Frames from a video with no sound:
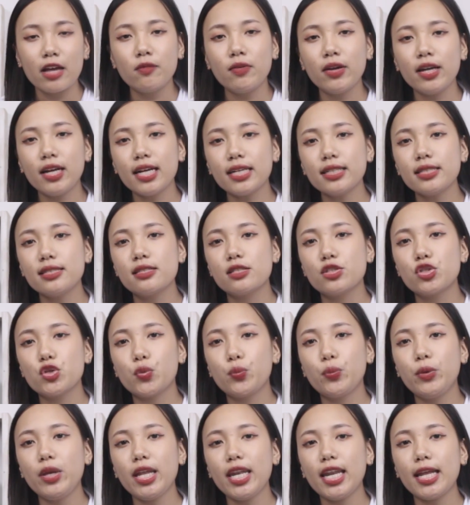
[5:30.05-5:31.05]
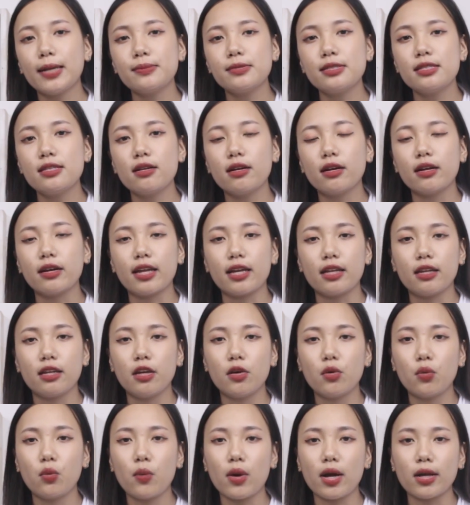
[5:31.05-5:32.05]
Vậy cách sử dụng nhân nam dương ở đàn
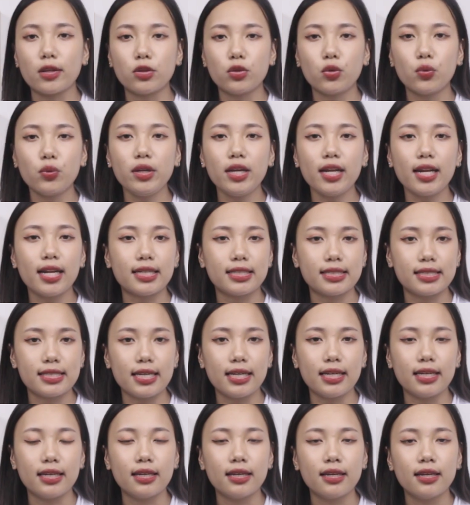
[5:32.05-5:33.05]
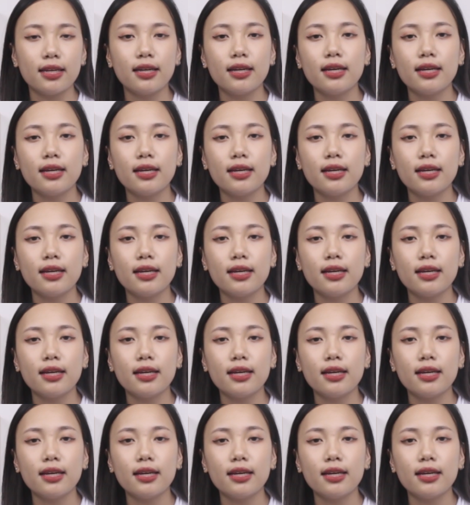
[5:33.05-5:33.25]
hiệu quả tốt nhất là gì?